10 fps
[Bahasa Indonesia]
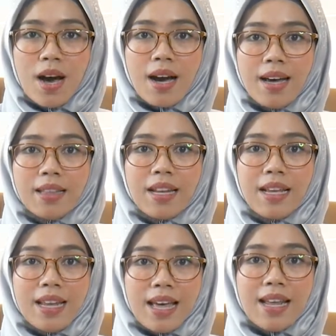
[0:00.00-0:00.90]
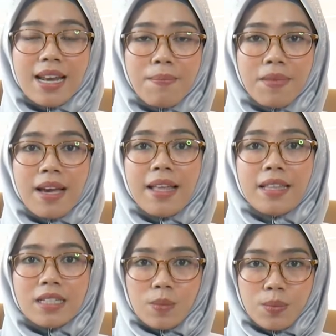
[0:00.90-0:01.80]
agar terhindar dari penyakit
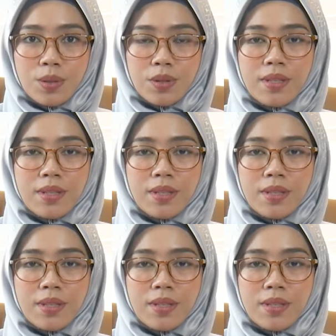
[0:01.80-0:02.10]
tersebut.